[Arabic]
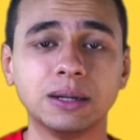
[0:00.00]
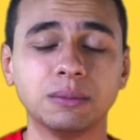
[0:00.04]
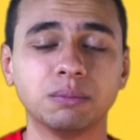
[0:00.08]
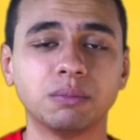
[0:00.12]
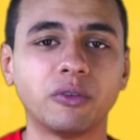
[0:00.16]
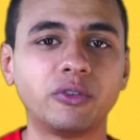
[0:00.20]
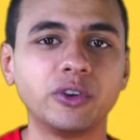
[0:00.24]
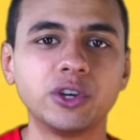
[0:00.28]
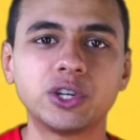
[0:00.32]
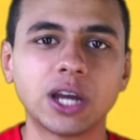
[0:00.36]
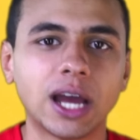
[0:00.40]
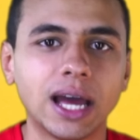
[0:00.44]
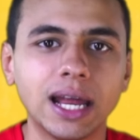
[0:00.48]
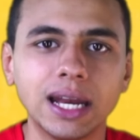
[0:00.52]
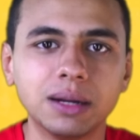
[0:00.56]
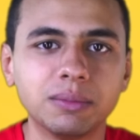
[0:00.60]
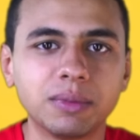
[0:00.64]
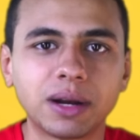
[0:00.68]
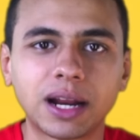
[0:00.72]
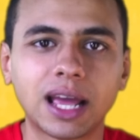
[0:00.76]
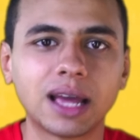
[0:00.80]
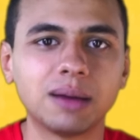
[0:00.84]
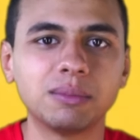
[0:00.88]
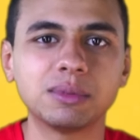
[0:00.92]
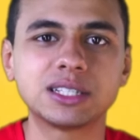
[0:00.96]
مفيش اقل
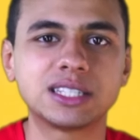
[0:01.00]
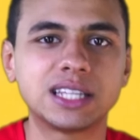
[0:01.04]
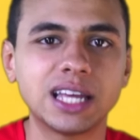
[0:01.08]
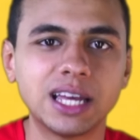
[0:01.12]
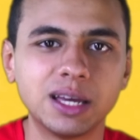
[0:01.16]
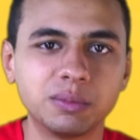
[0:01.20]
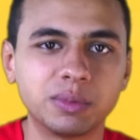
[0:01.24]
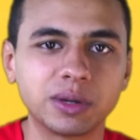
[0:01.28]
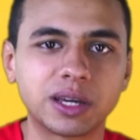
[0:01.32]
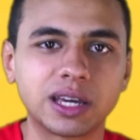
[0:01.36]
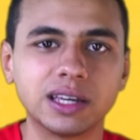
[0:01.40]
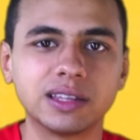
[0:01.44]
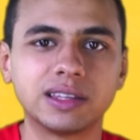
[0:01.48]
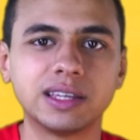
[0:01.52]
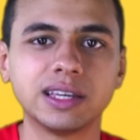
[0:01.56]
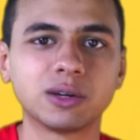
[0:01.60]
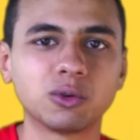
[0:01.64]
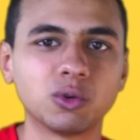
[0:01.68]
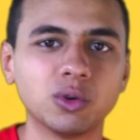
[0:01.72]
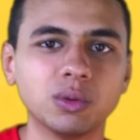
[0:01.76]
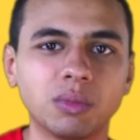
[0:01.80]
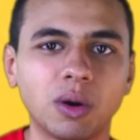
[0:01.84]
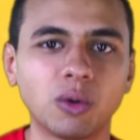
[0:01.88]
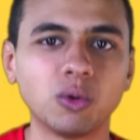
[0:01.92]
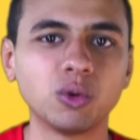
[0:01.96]
من خمس دقائق بالكتير
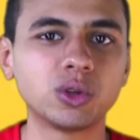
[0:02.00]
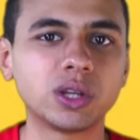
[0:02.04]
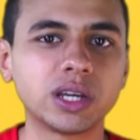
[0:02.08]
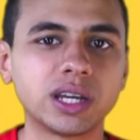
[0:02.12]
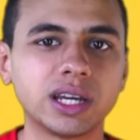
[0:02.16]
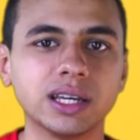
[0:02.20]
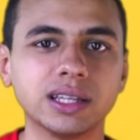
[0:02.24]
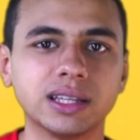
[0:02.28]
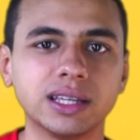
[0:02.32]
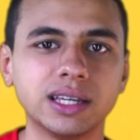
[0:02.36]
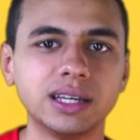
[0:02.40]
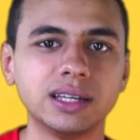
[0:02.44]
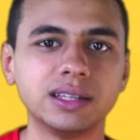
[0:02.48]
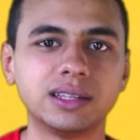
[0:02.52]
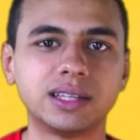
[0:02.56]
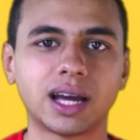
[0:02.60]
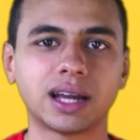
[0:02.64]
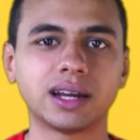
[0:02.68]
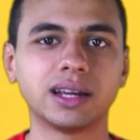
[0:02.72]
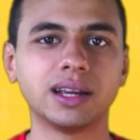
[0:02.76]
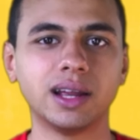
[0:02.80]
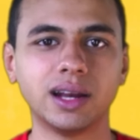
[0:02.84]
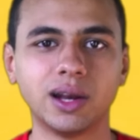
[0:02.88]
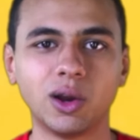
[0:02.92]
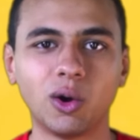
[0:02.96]
والمولود الجديد
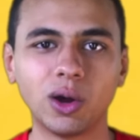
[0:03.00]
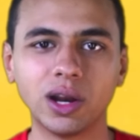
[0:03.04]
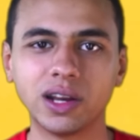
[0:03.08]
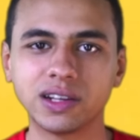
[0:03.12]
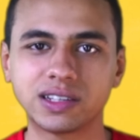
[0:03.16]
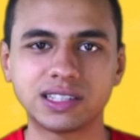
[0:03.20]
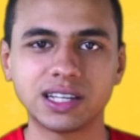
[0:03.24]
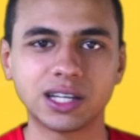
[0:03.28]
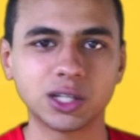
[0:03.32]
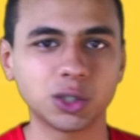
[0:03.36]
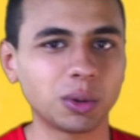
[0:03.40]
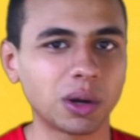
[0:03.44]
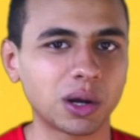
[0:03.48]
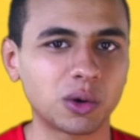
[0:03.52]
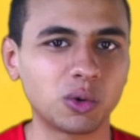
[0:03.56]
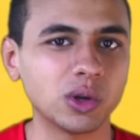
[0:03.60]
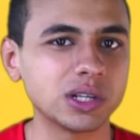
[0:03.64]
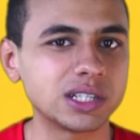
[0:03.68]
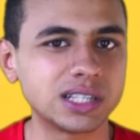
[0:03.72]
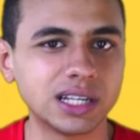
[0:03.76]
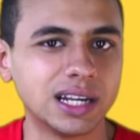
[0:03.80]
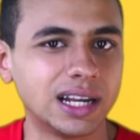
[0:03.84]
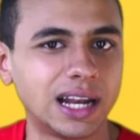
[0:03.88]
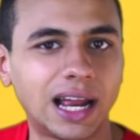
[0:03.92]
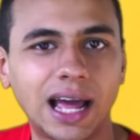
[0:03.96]
يعني اللي هو لسه يا دوبك
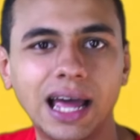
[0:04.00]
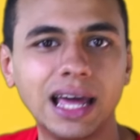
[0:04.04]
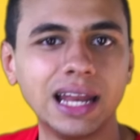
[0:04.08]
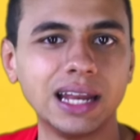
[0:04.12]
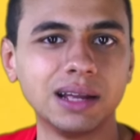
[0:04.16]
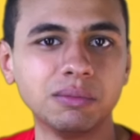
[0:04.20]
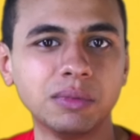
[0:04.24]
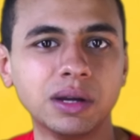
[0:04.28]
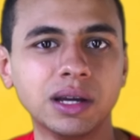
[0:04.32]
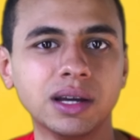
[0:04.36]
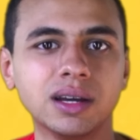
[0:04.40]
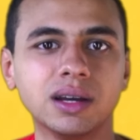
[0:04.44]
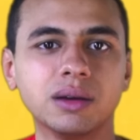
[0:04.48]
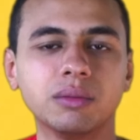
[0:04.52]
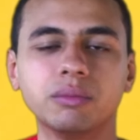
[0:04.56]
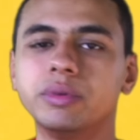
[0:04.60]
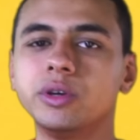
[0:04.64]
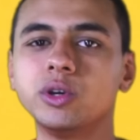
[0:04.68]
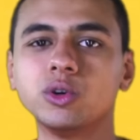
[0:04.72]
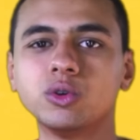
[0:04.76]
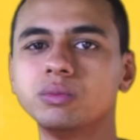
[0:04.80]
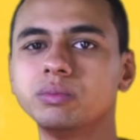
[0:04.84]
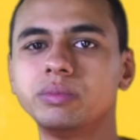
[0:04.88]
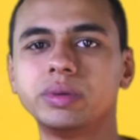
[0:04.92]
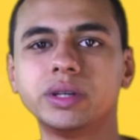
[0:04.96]
واصل للعالم
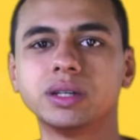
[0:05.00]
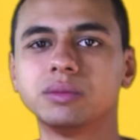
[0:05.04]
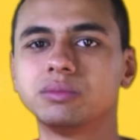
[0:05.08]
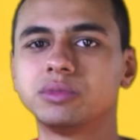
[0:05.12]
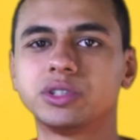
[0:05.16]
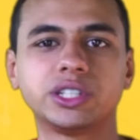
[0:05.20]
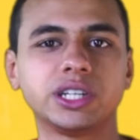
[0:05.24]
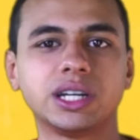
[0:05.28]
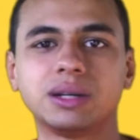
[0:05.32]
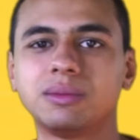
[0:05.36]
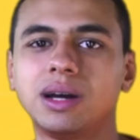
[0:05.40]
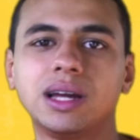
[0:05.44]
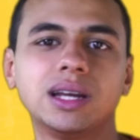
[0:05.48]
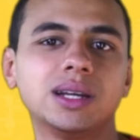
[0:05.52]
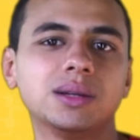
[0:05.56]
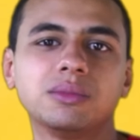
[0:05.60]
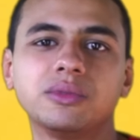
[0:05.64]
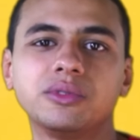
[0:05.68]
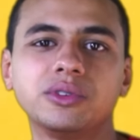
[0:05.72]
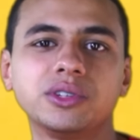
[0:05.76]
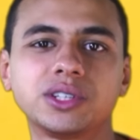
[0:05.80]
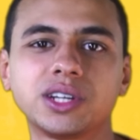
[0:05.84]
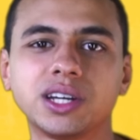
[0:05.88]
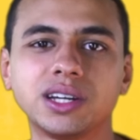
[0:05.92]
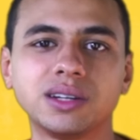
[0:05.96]
بيقوم بيمشي يا معلم
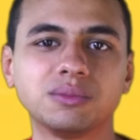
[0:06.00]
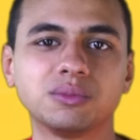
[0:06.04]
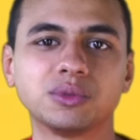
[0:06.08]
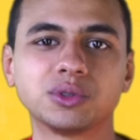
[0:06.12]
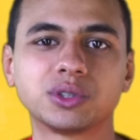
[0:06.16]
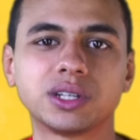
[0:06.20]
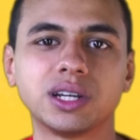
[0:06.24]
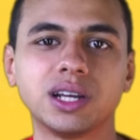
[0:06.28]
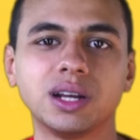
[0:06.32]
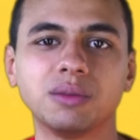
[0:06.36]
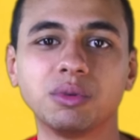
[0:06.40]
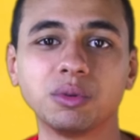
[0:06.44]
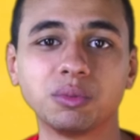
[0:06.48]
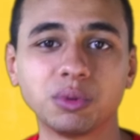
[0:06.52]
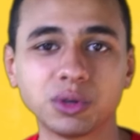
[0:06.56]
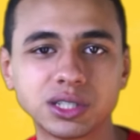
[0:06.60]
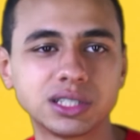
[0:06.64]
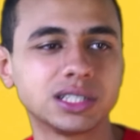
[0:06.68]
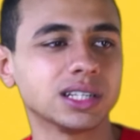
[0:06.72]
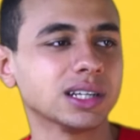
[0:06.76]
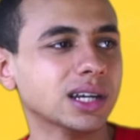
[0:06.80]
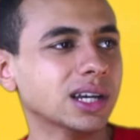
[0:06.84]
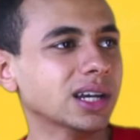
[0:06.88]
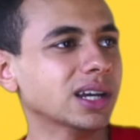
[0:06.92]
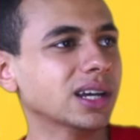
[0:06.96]
مفيش اي مشكله
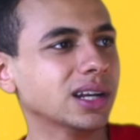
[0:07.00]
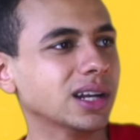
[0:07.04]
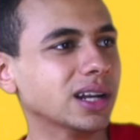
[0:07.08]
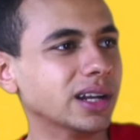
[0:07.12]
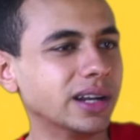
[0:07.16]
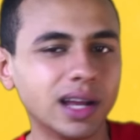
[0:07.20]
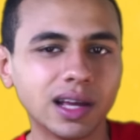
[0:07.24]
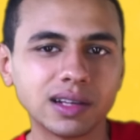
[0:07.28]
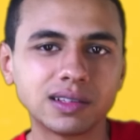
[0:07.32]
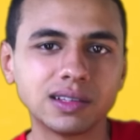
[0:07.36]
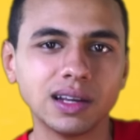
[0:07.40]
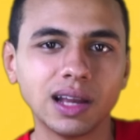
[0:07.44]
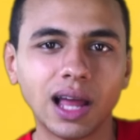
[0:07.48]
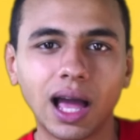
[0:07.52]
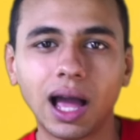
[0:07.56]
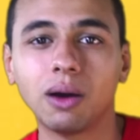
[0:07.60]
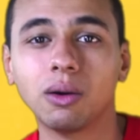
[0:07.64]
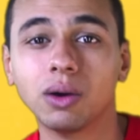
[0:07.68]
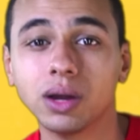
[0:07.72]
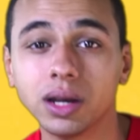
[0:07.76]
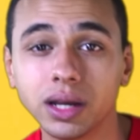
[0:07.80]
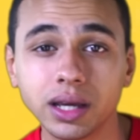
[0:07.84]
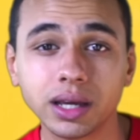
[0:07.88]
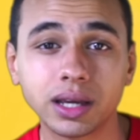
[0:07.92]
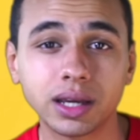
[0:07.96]
بيبص للناس اللي
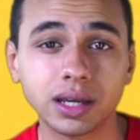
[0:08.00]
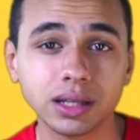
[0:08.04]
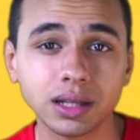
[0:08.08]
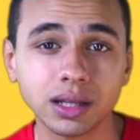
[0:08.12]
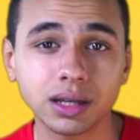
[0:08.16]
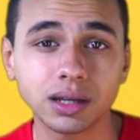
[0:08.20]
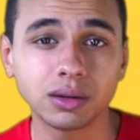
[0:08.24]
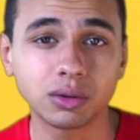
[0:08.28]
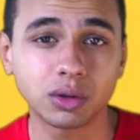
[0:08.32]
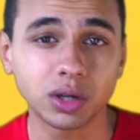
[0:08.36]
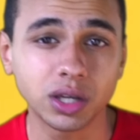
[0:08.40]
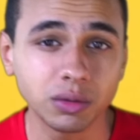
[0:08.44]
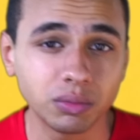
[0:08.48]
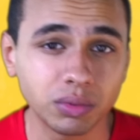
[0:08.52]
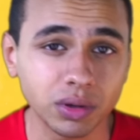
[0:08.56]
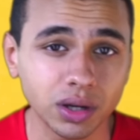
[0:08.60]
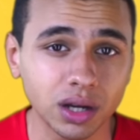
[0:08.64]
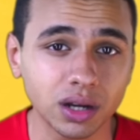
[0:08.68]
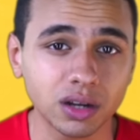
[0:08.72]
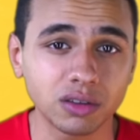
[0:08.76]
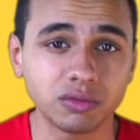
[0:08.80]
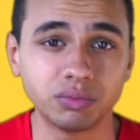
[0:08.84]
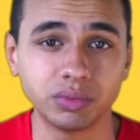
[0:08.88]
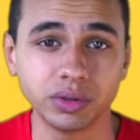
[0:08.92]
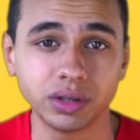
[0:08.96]
حواليه كده اوكي
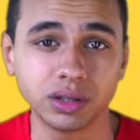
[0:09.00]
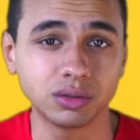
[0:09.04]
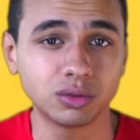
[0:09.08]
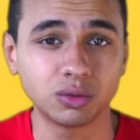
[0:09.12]
بيعرف بي...